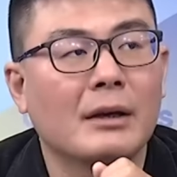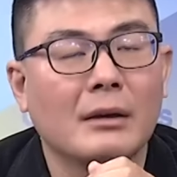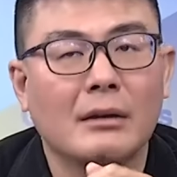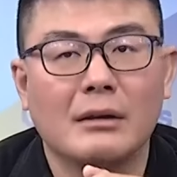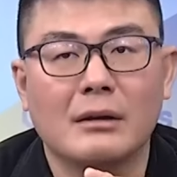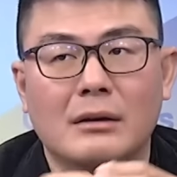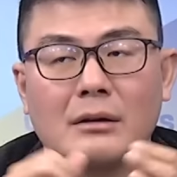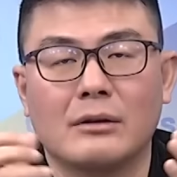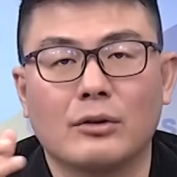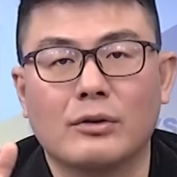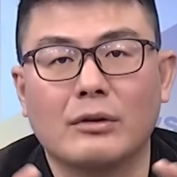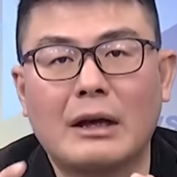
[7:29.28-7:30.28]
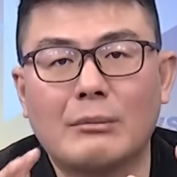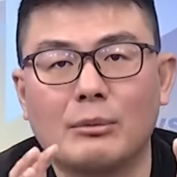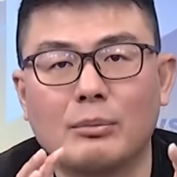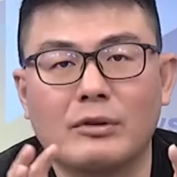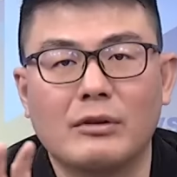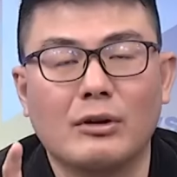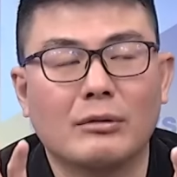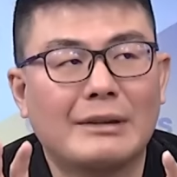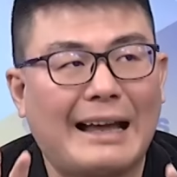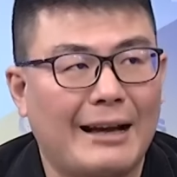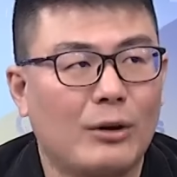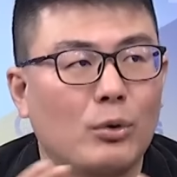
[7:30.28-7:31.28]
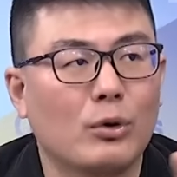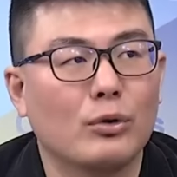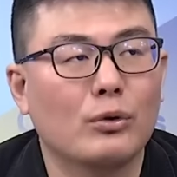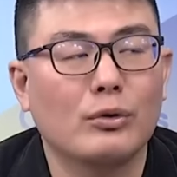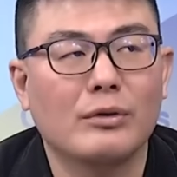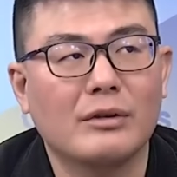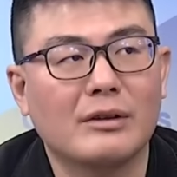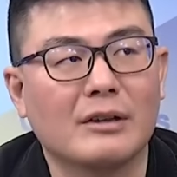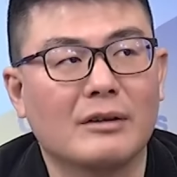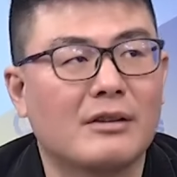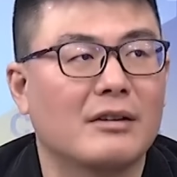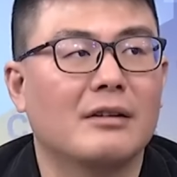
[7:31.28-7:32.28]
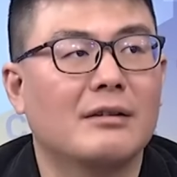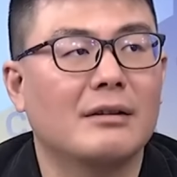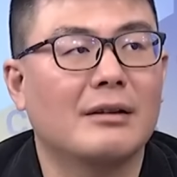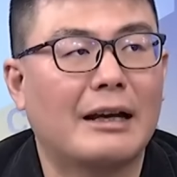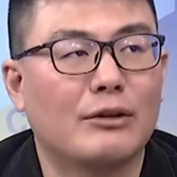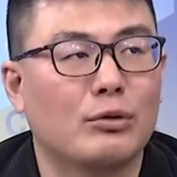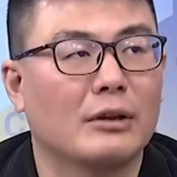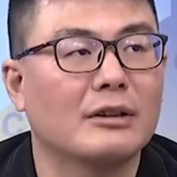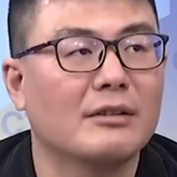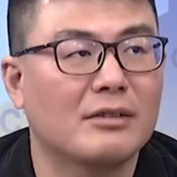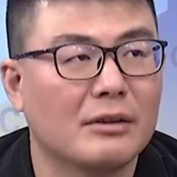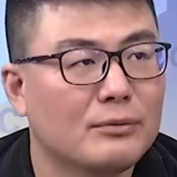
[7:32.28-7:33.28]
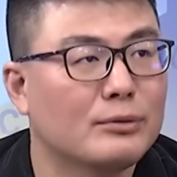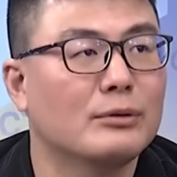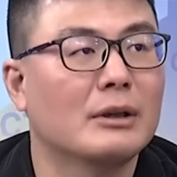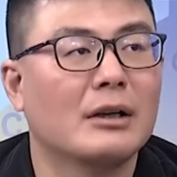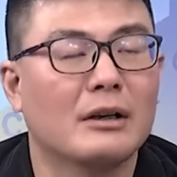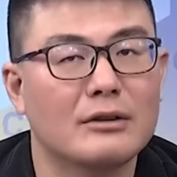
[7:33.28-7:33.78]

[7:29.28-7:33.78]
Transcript: 那有时候他们不是用蓝或绿的旗帜来决定胜负，